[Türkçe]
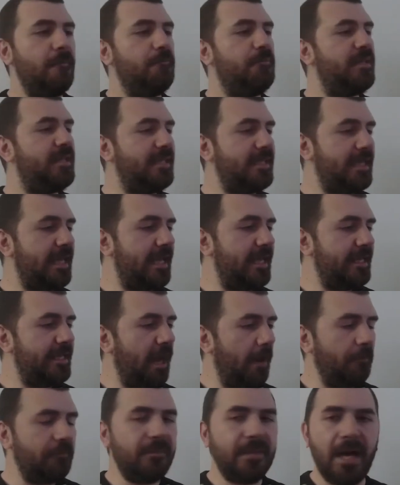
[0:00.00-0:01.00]
Birisi de
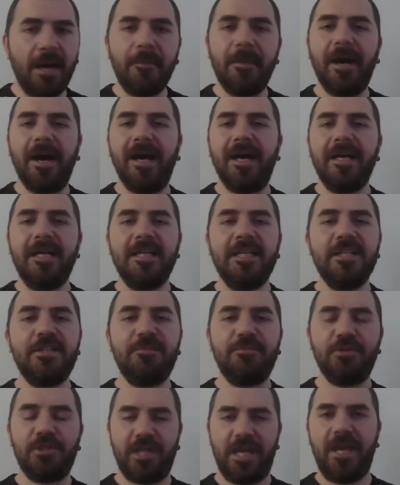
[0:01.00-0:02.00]
yaptı ama
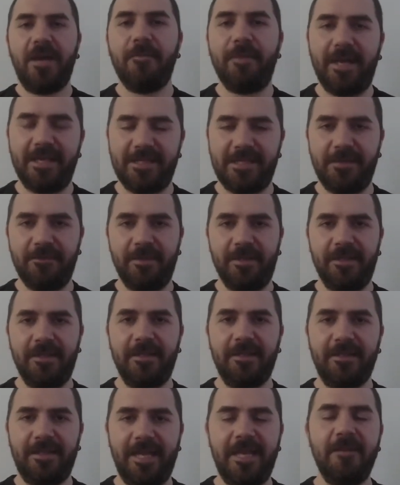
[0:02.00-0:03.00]
hiçbir şeye
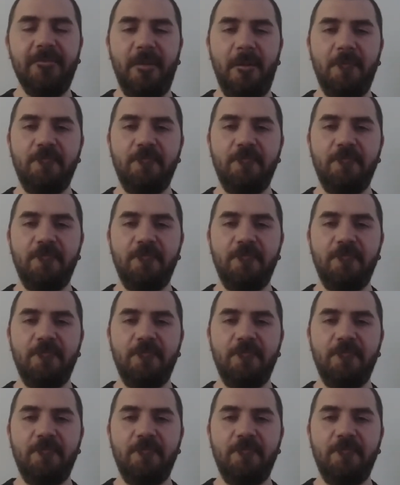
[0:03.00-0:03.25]
benzemedi. Değil mi?